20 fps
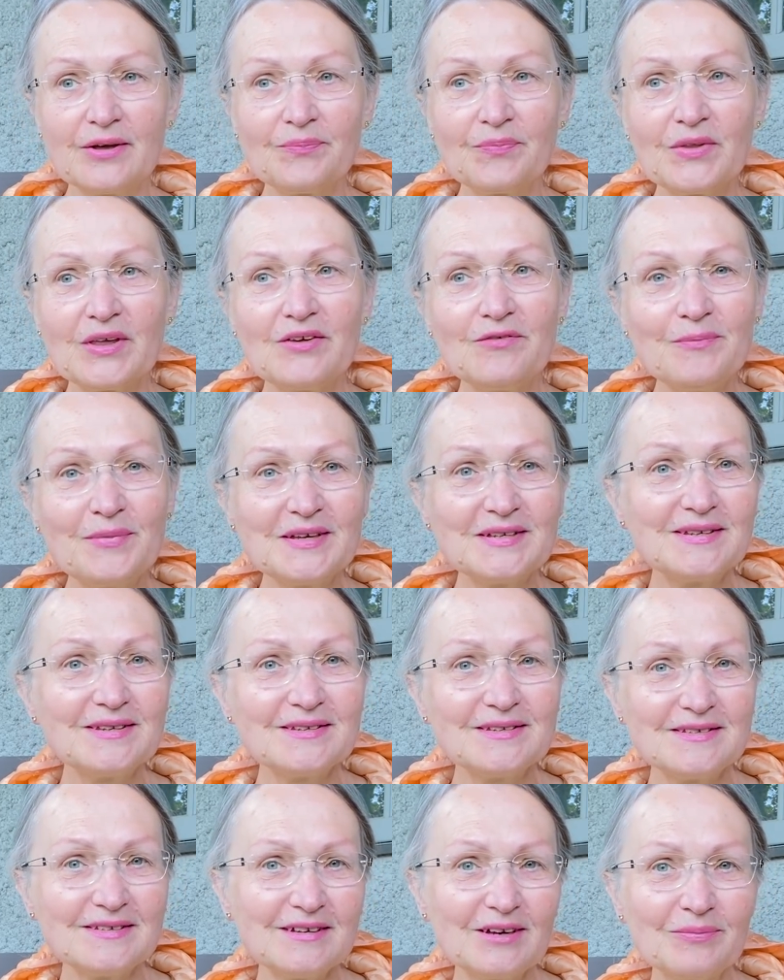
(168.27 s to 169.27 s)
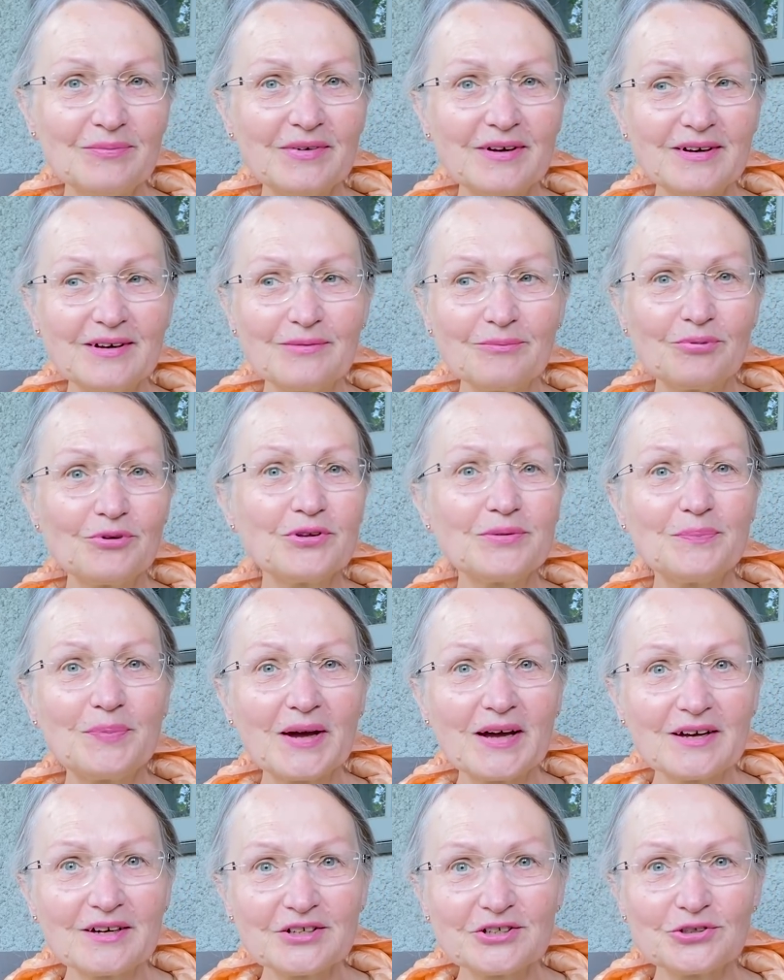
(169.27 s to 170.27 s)
и вместе с тем будет
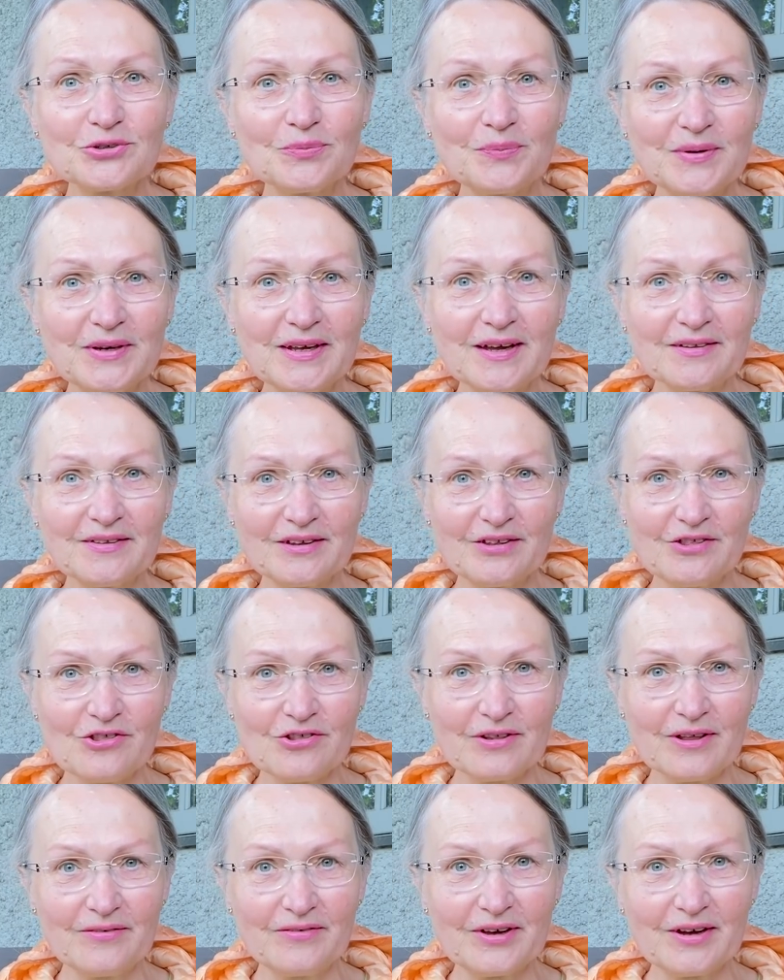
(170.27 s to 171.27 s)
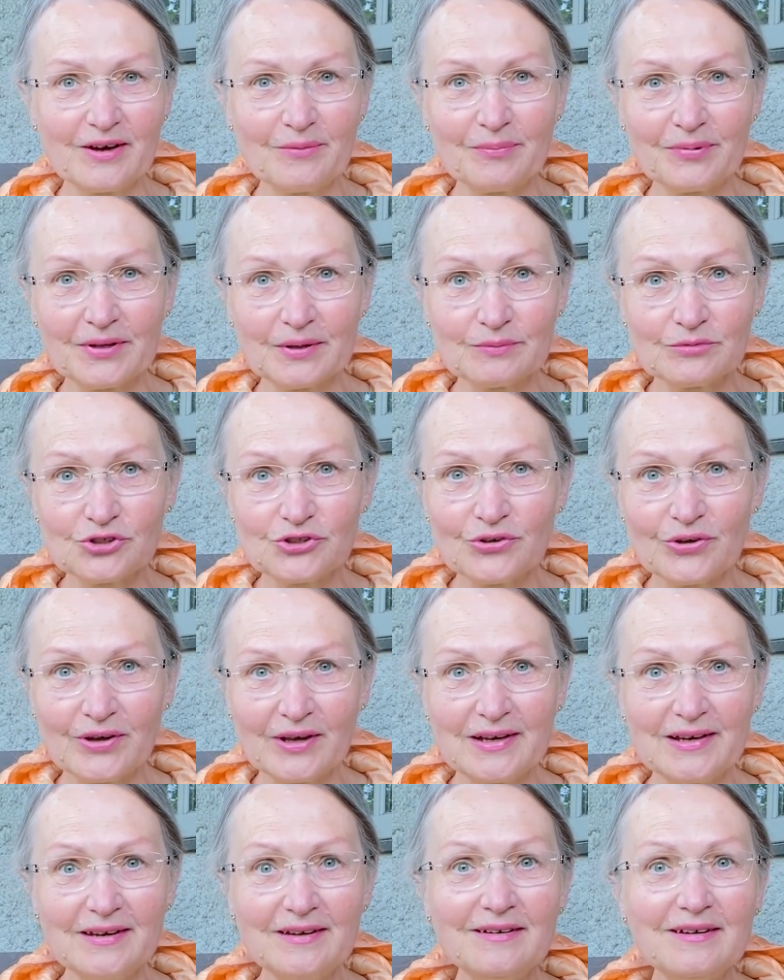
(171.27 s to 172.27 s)
хорошо, приятно с человеком, потому что
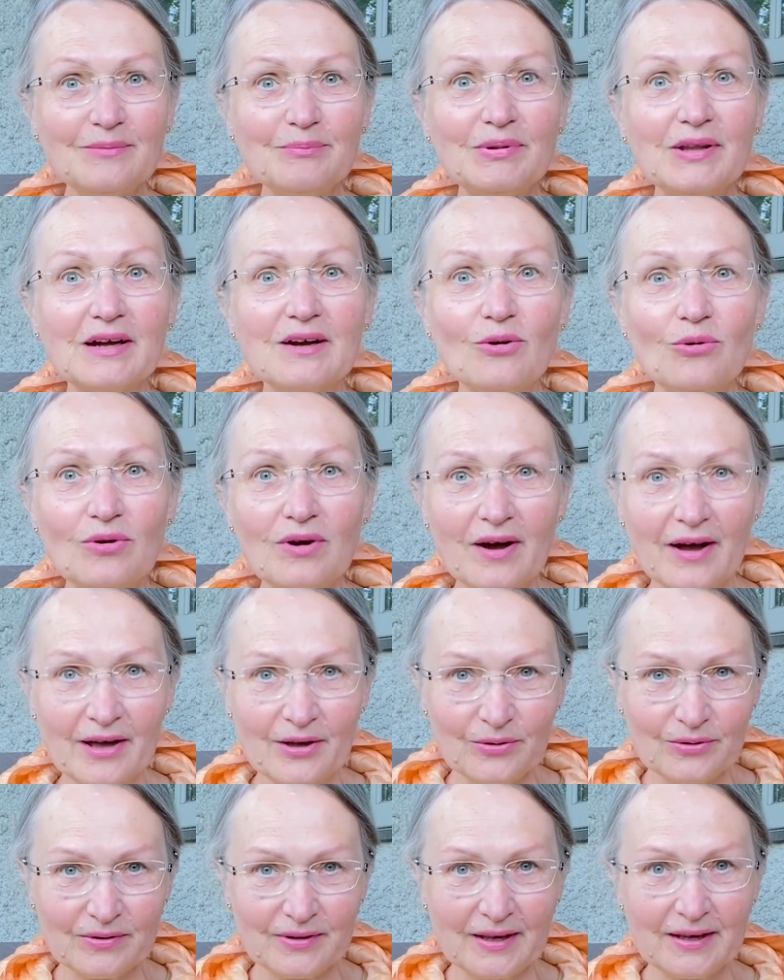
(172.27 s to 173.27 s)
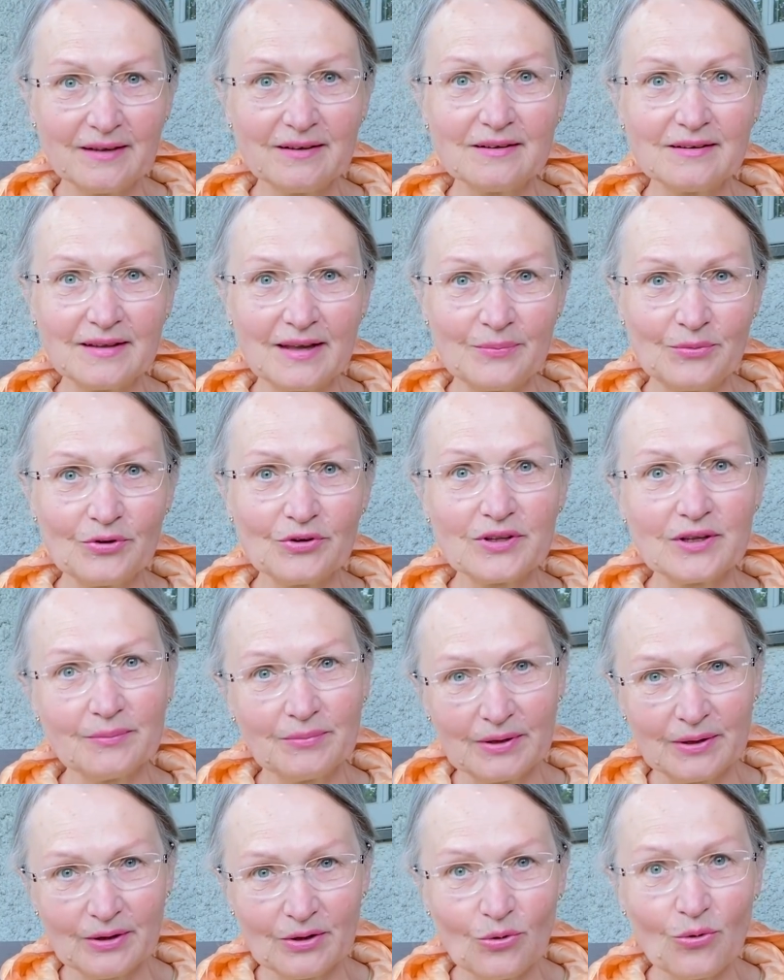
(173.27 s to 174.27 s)
Лилии благоухают, да, намек на
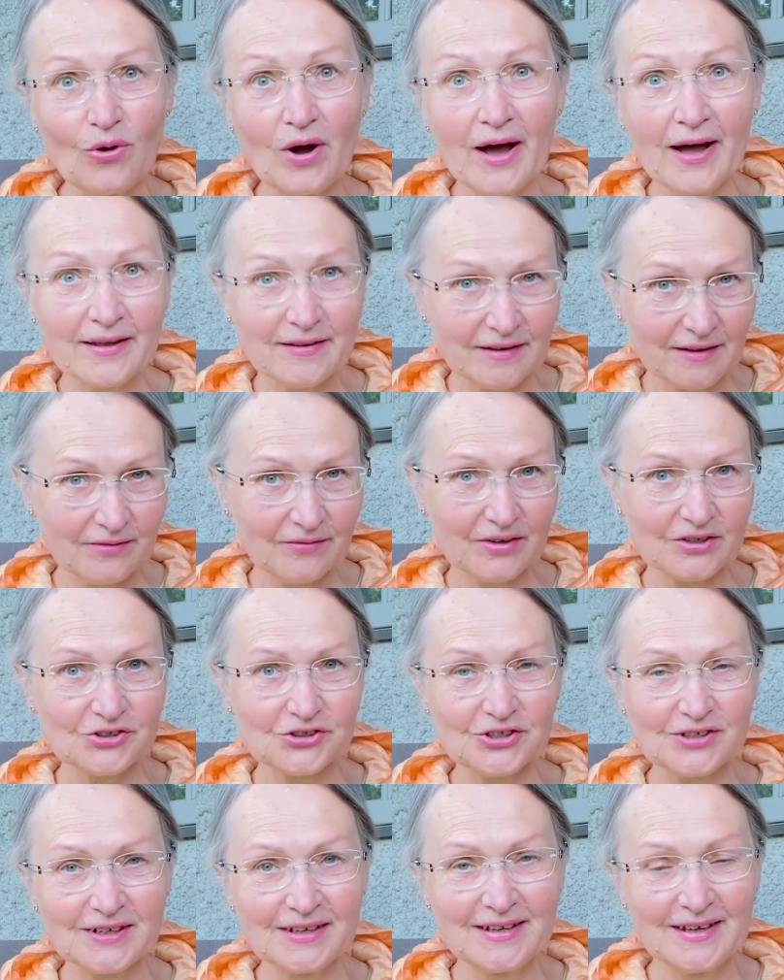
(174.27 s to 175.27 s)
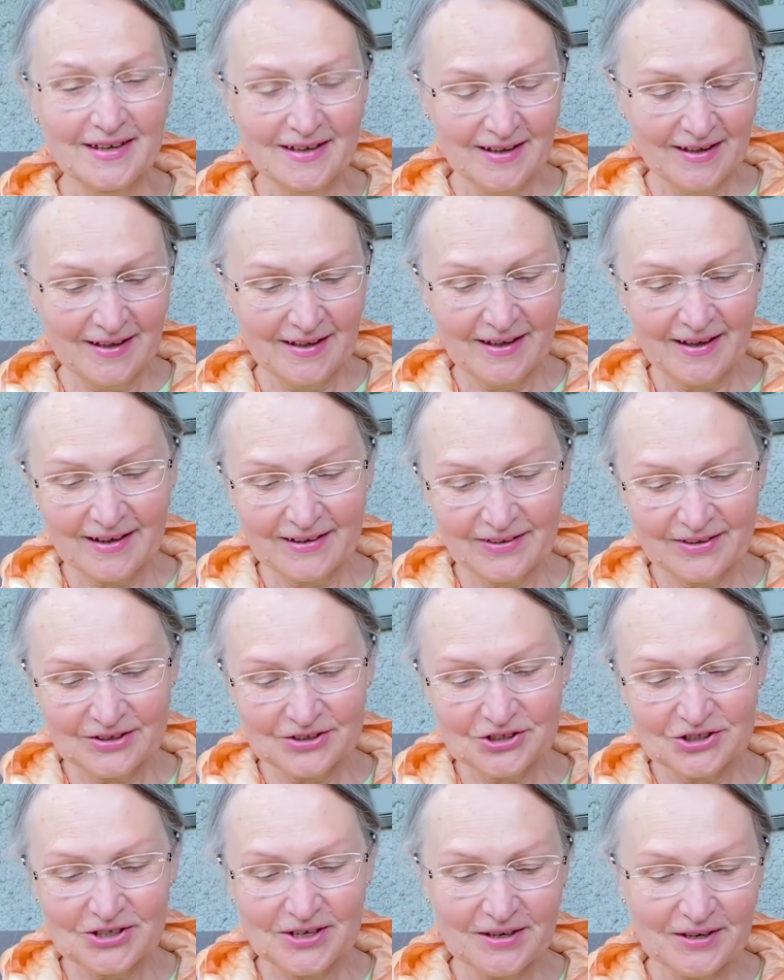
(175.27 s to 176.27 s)
благоухание ваших
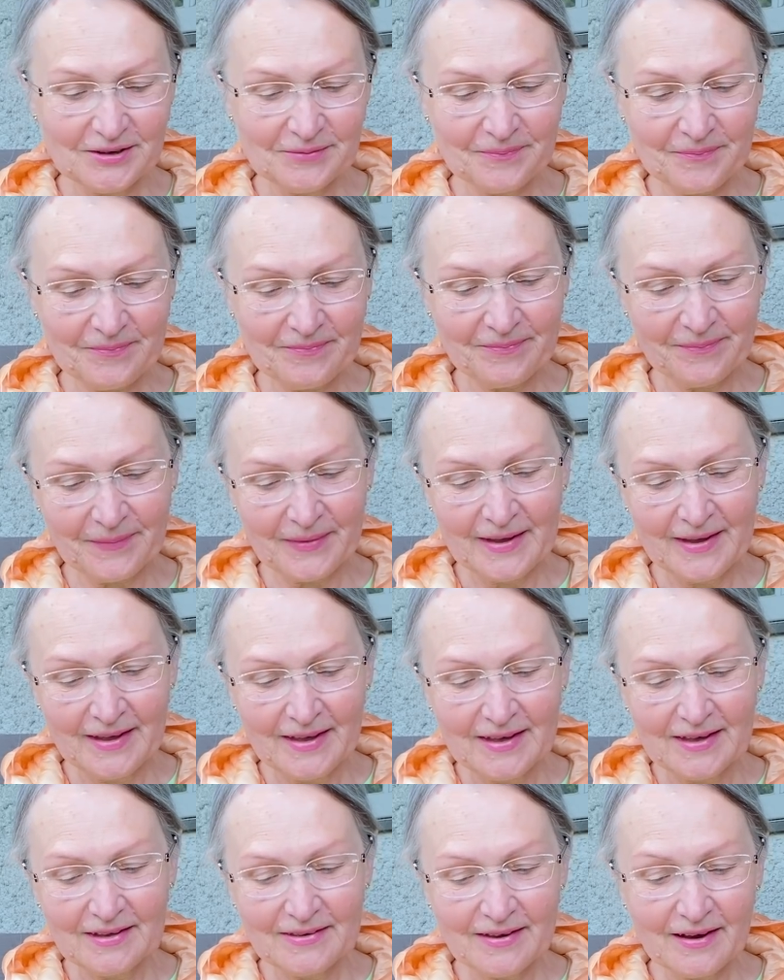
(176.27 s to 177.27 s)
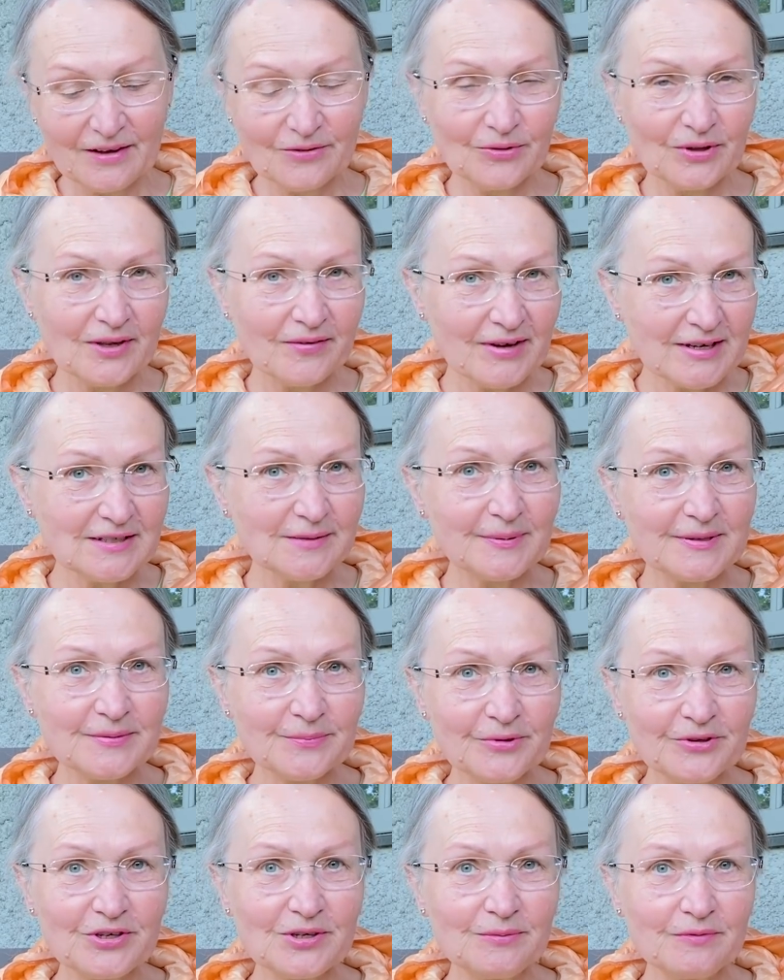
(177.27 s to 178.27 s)
отношений. Итак, ну давайте
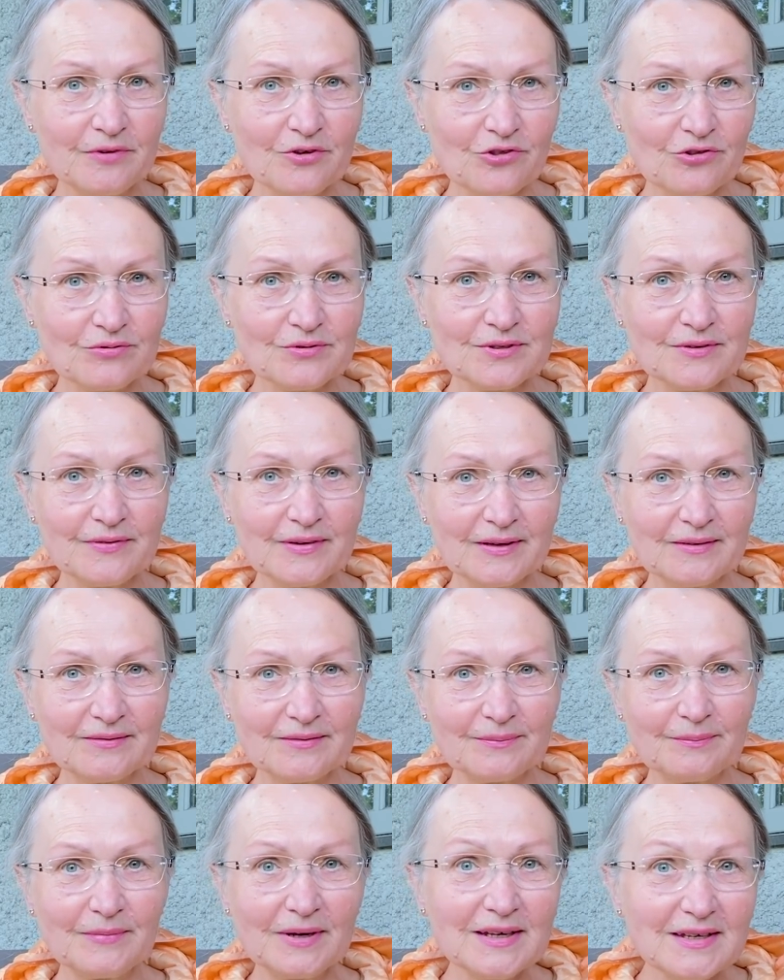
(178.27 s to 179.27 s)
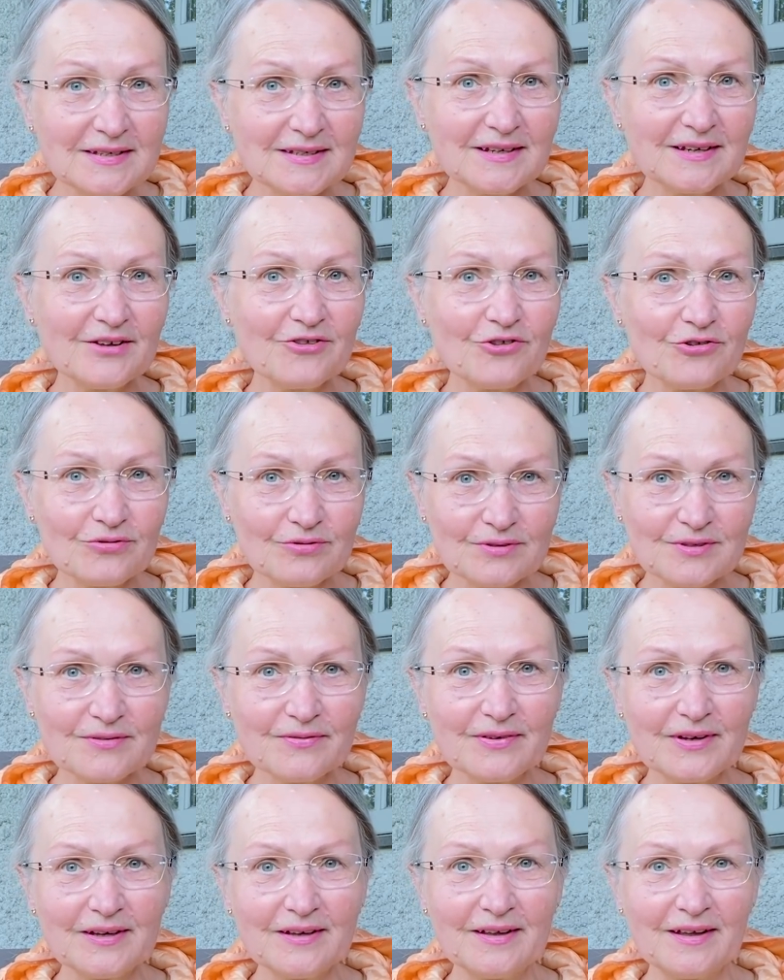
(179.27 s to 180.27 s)
посмотрим его чувства, мысли,
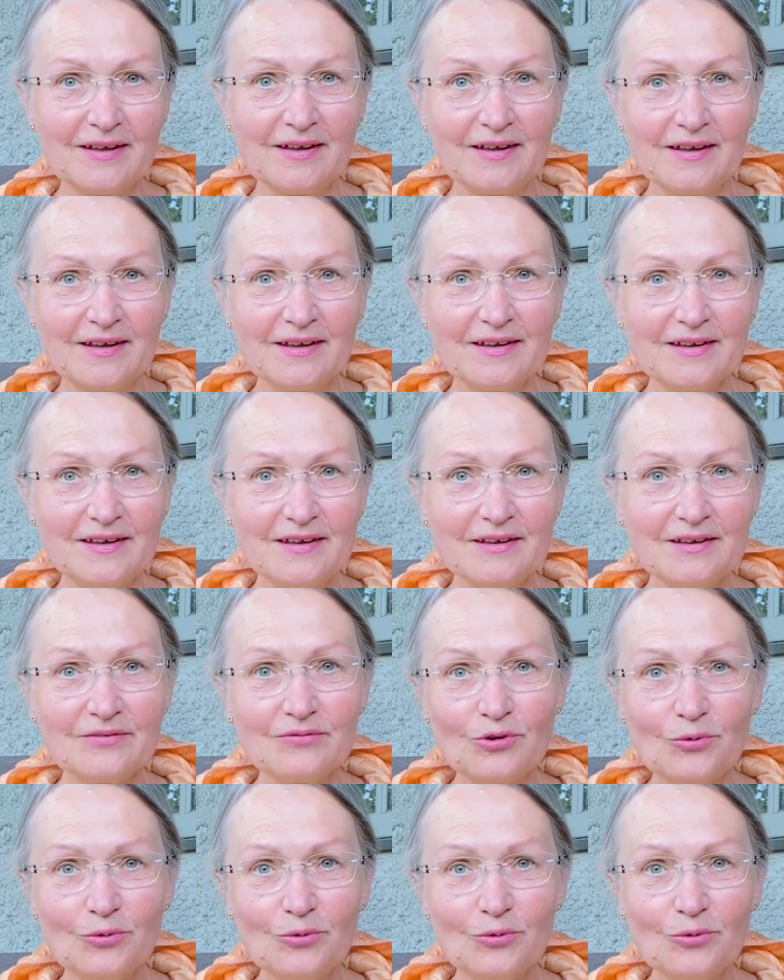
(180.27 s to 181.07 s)
чувства и его